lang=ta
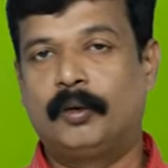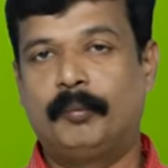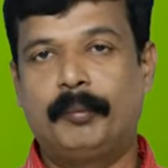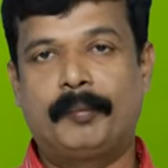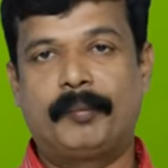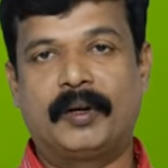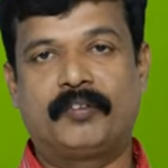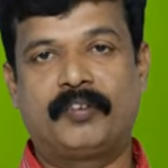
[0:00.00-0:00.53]

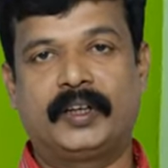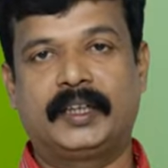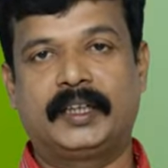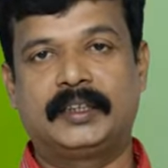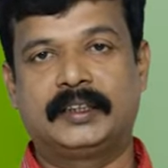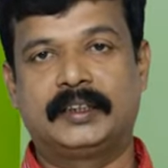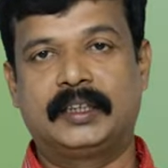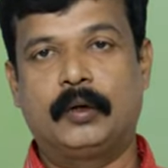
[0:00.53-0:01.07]
ரொம்ப
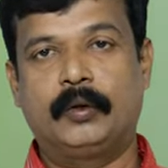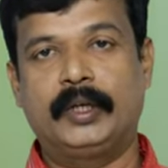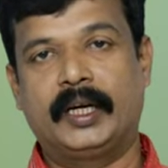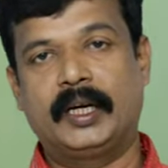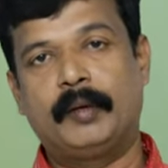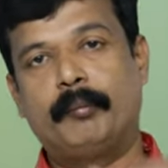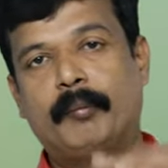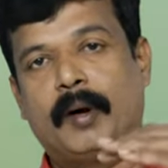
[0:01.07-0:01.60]
பர்ஃபெக்டாக செட் ஆகும்
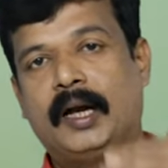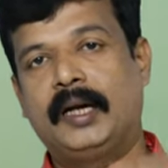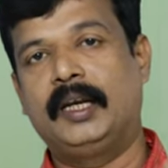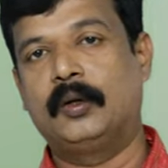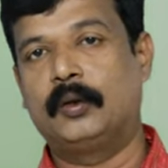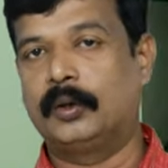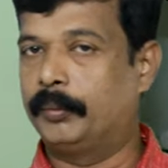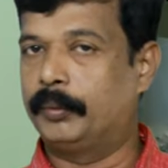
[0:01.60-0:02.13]
ஏன்னா
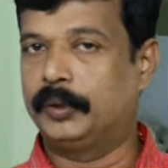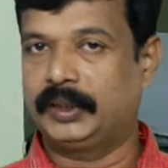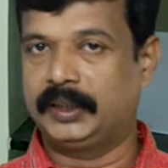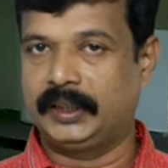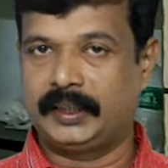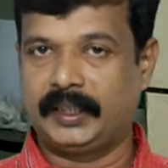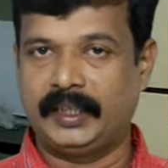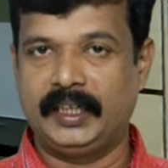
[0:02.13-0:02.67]
மாடியில் ஒரு
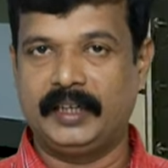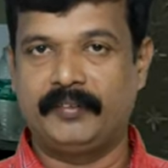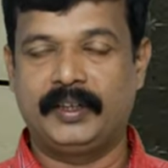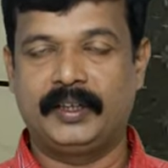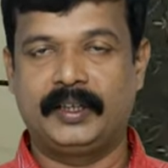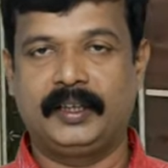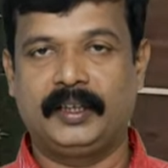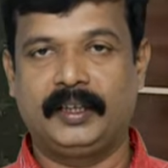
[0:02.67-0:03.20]
போர்ஷன்
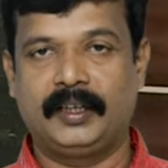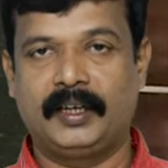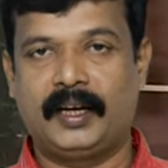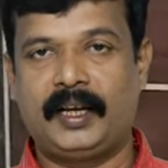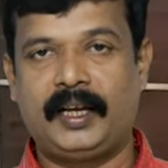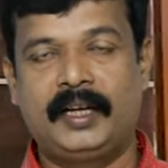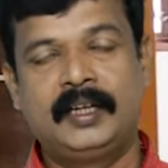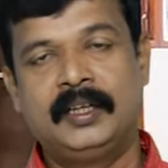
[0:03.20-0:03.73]
தனியாகவே இருக்கிறதுனால